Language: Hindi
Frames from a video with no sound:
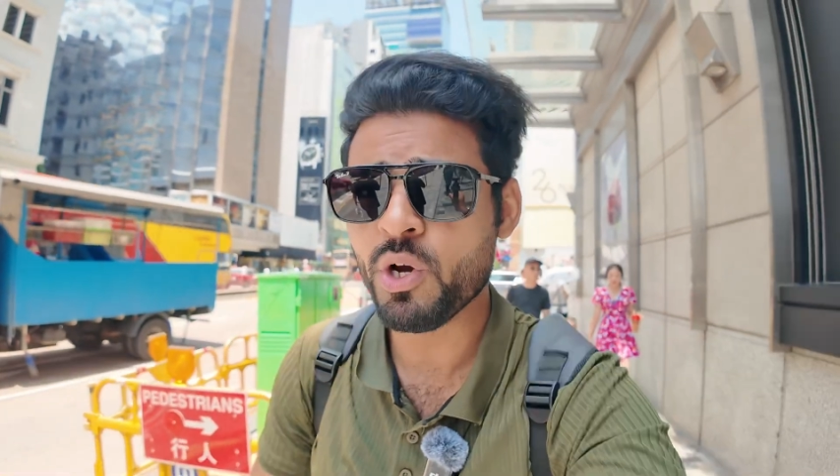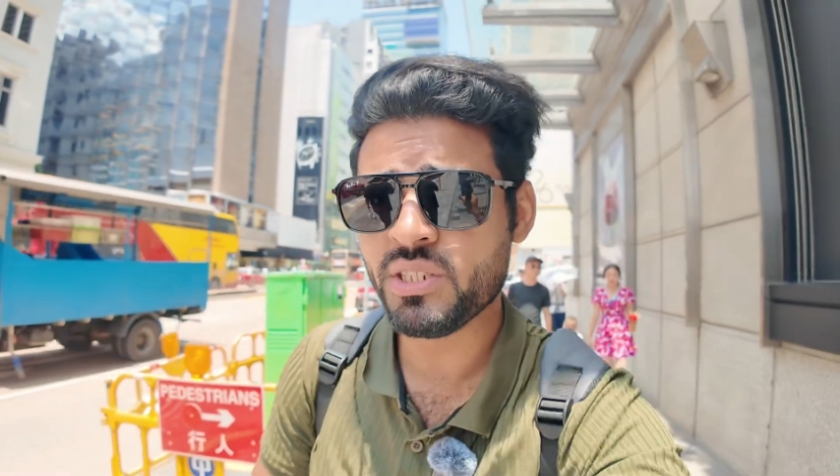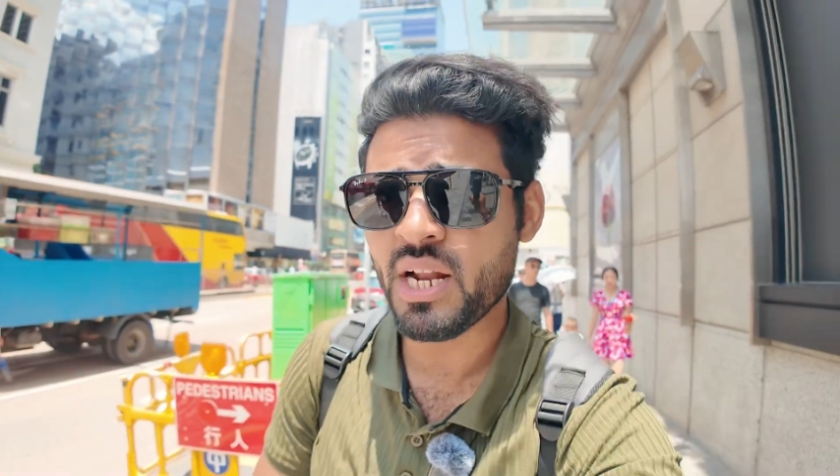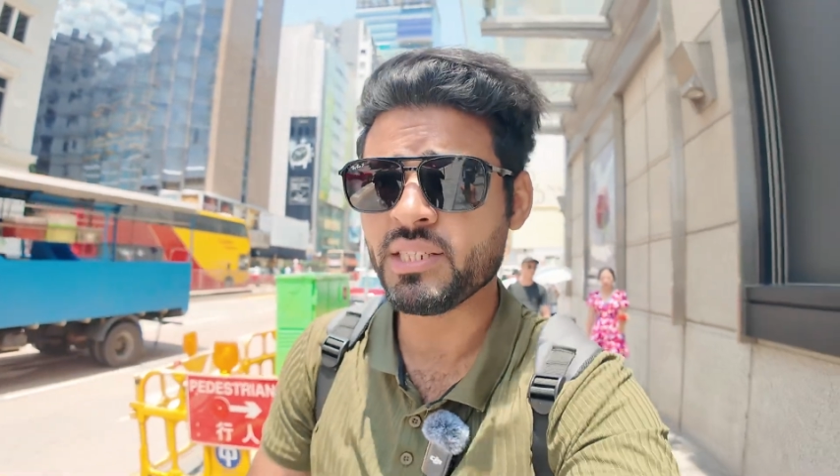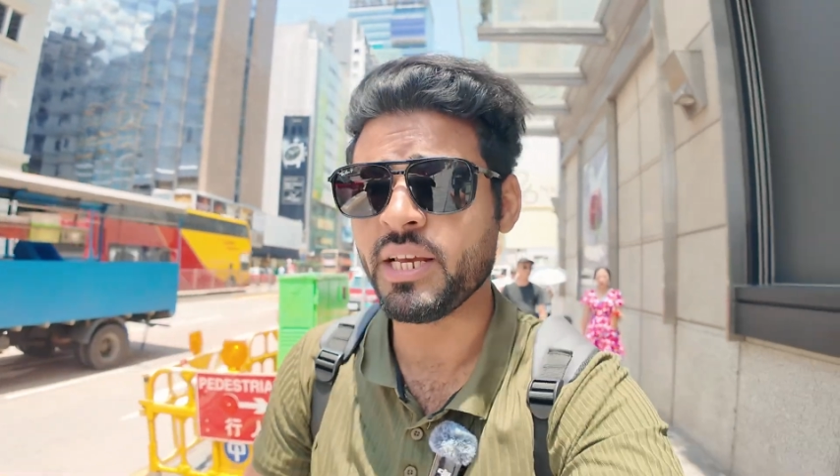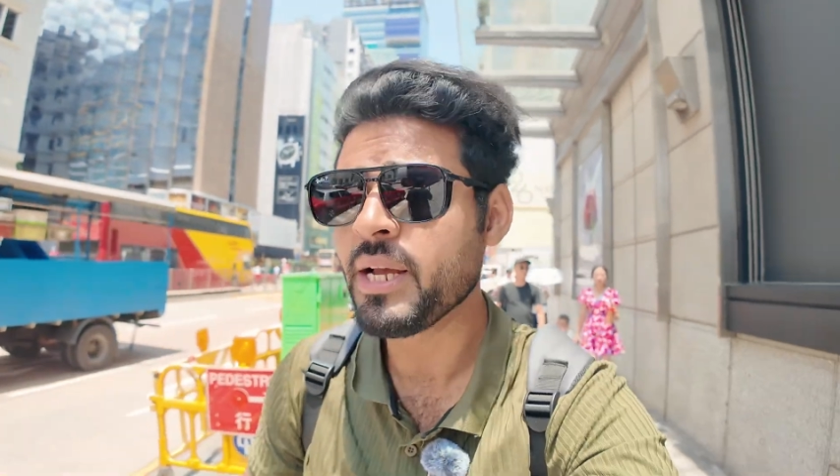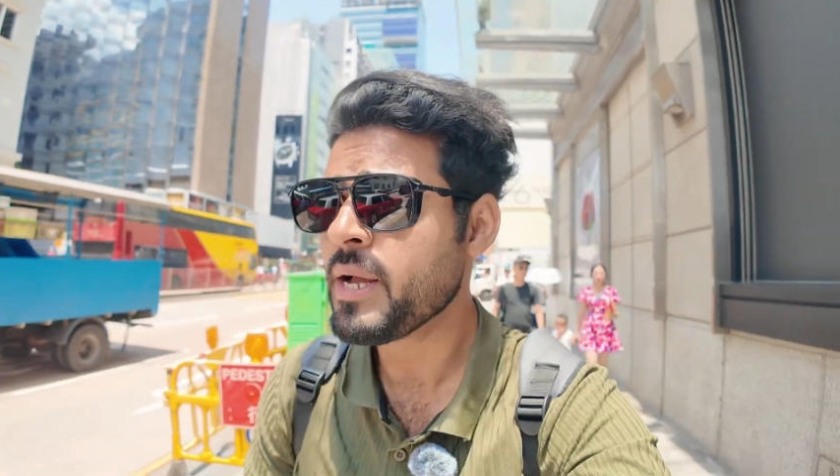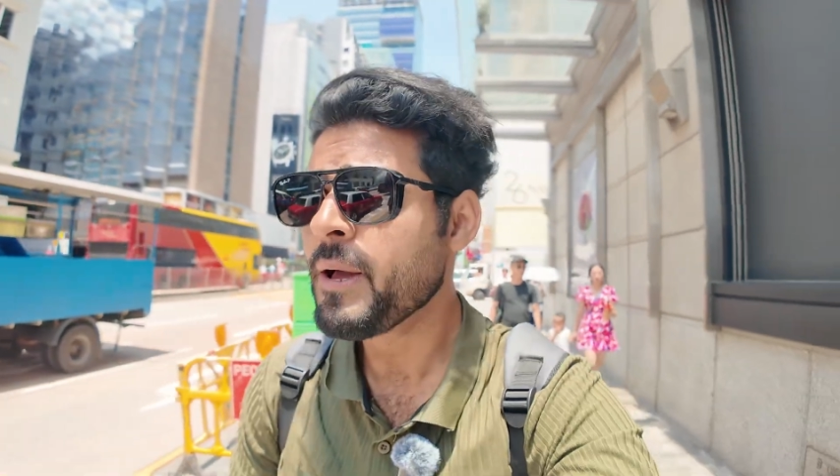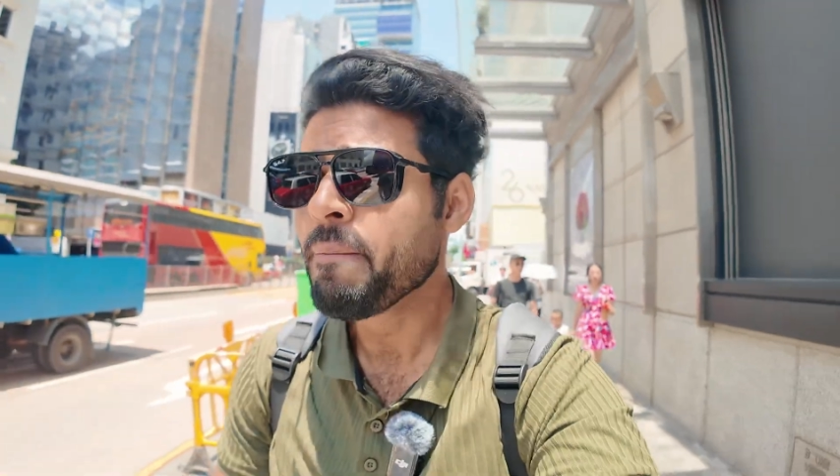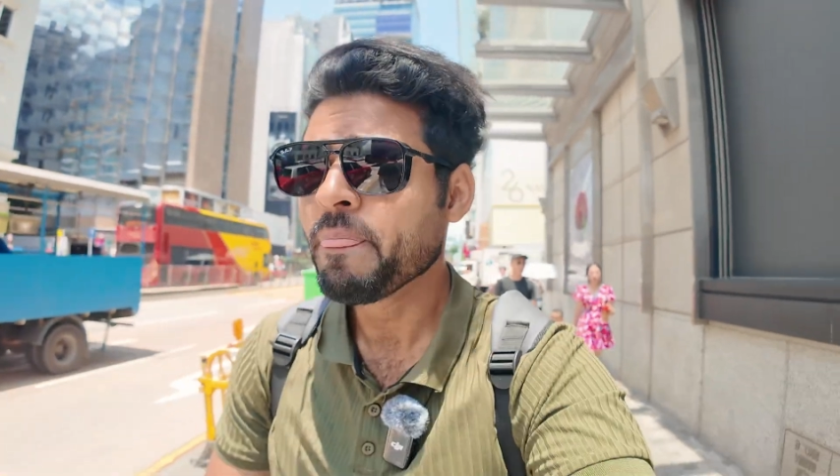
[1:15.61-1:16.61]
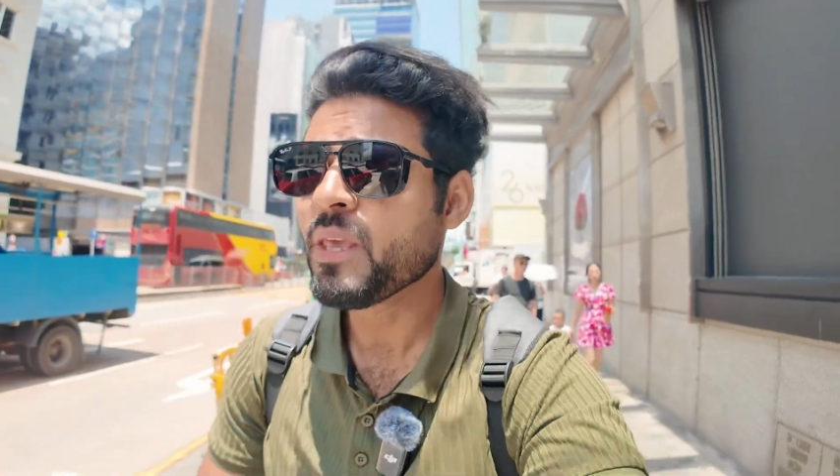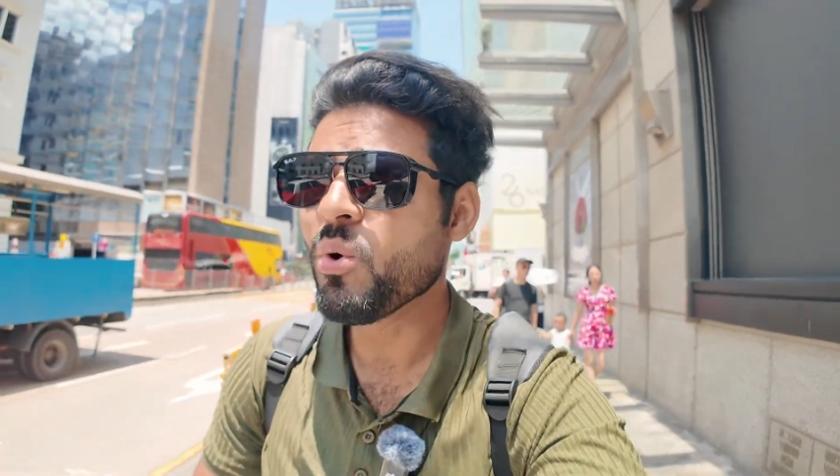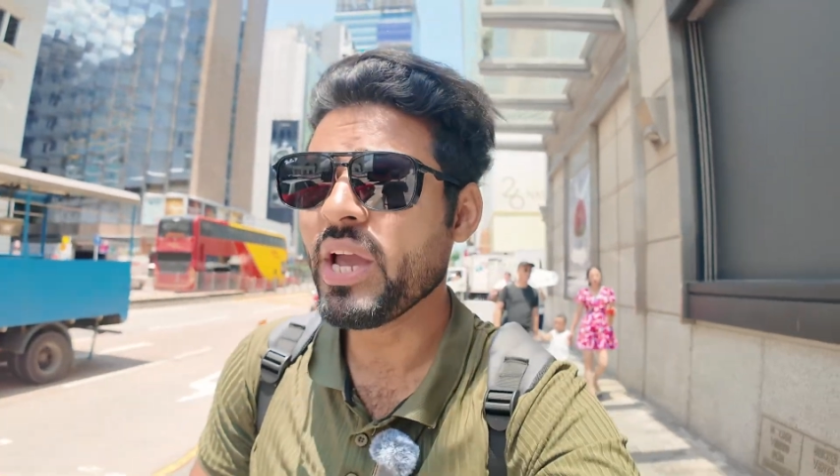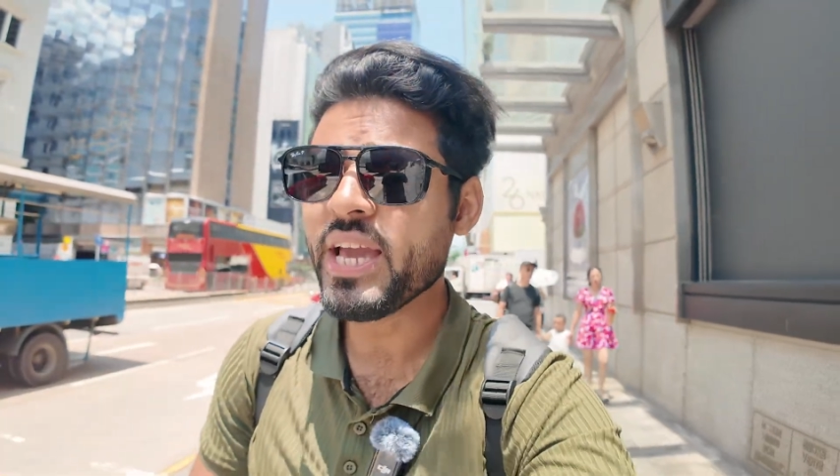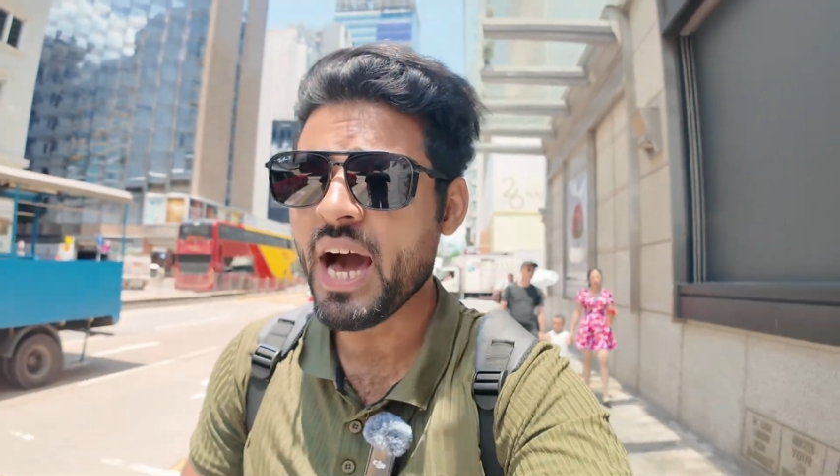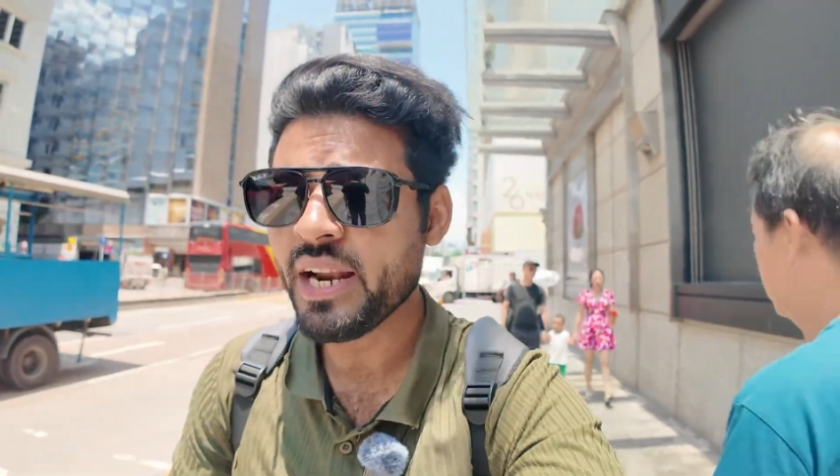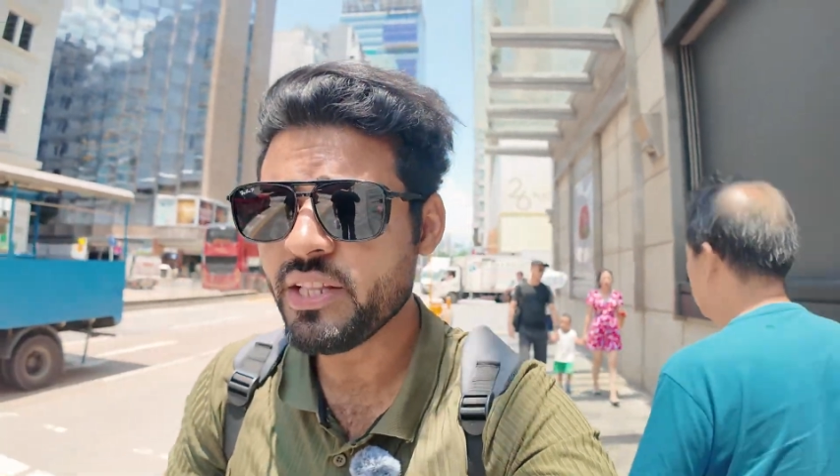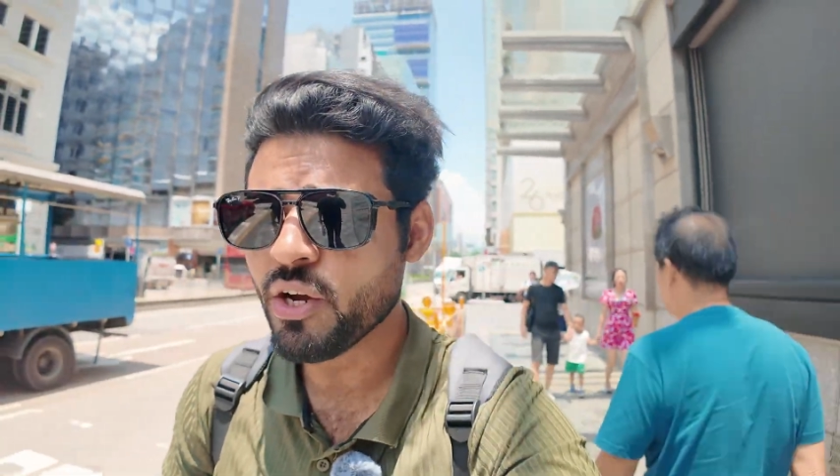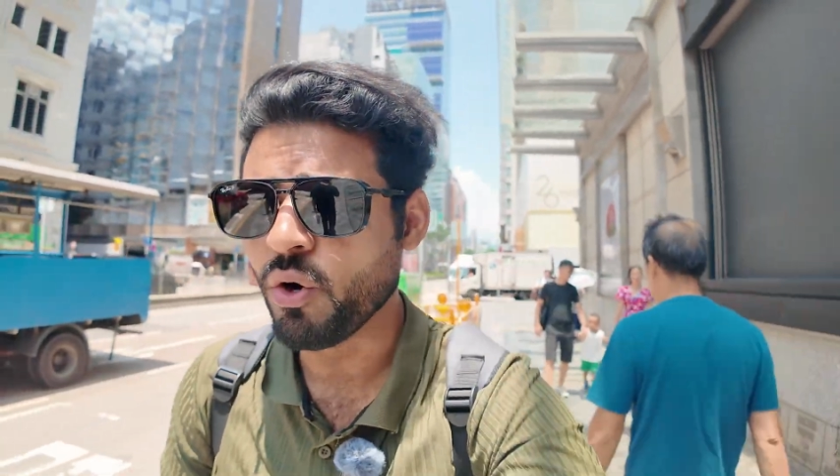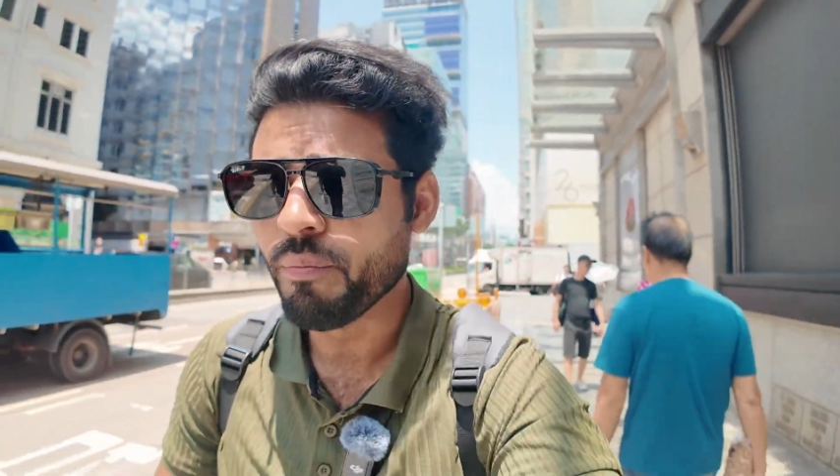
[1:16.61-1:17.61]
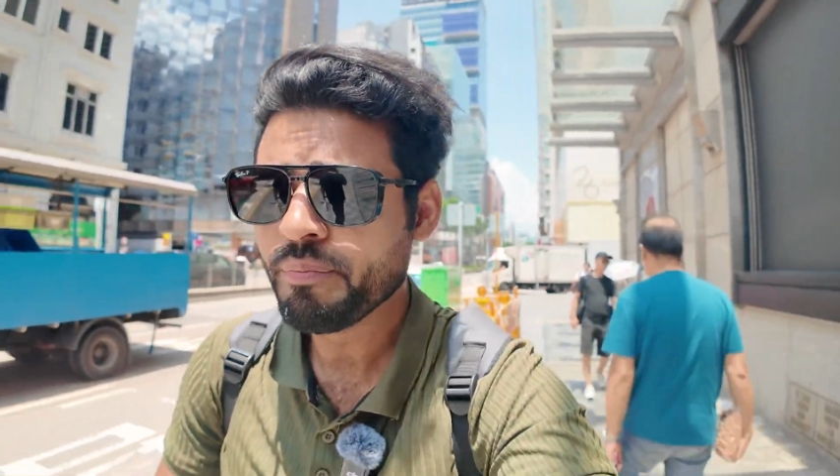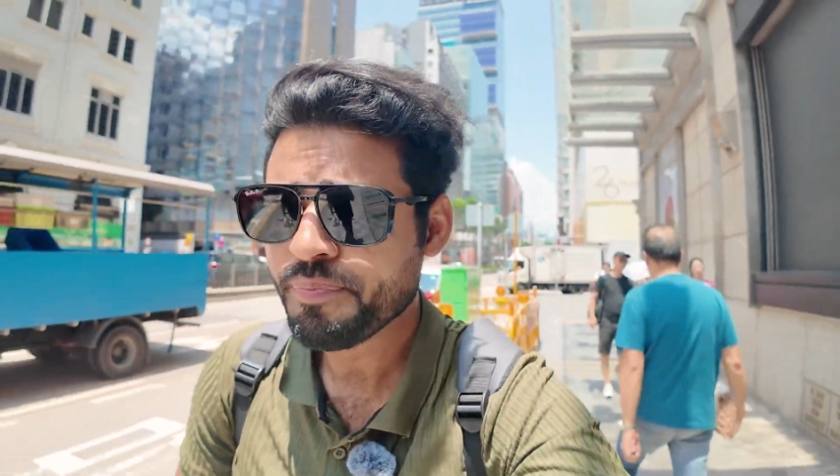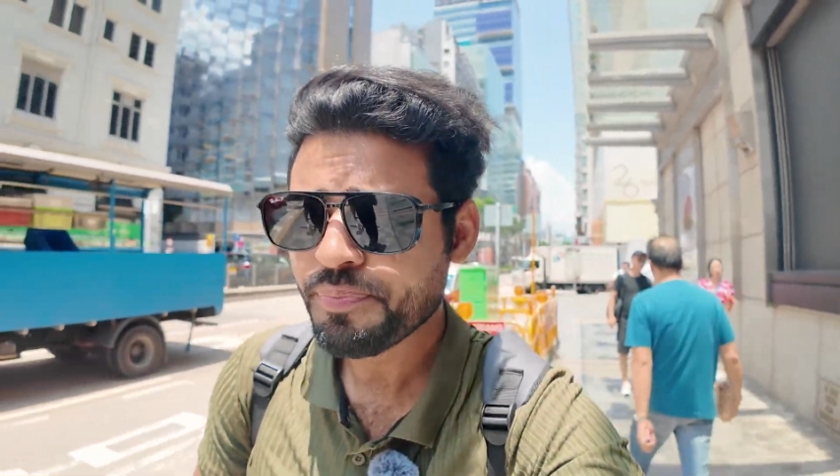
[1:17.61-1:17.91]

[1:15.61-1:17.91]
वो इस तरह से क्योंकि यार देखो